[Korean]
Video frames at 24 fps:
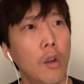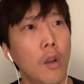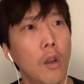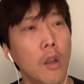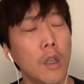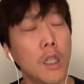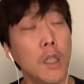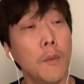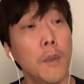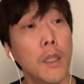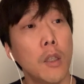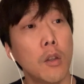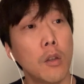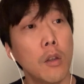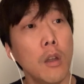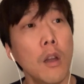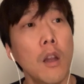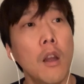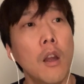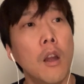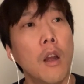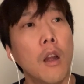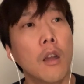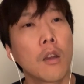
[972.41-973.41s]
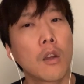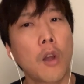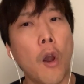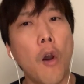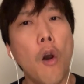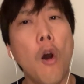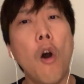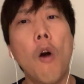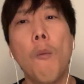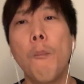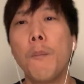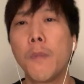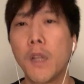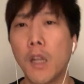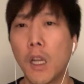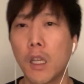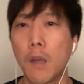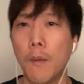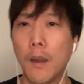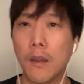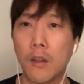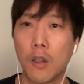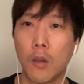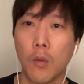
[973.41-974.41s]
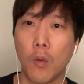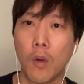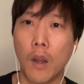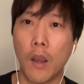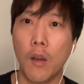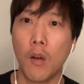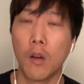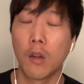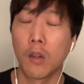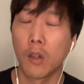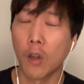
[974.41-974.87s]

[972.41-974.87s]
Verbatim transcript: 그러면 이거를 더 엄밀하게 만들어 볼까요?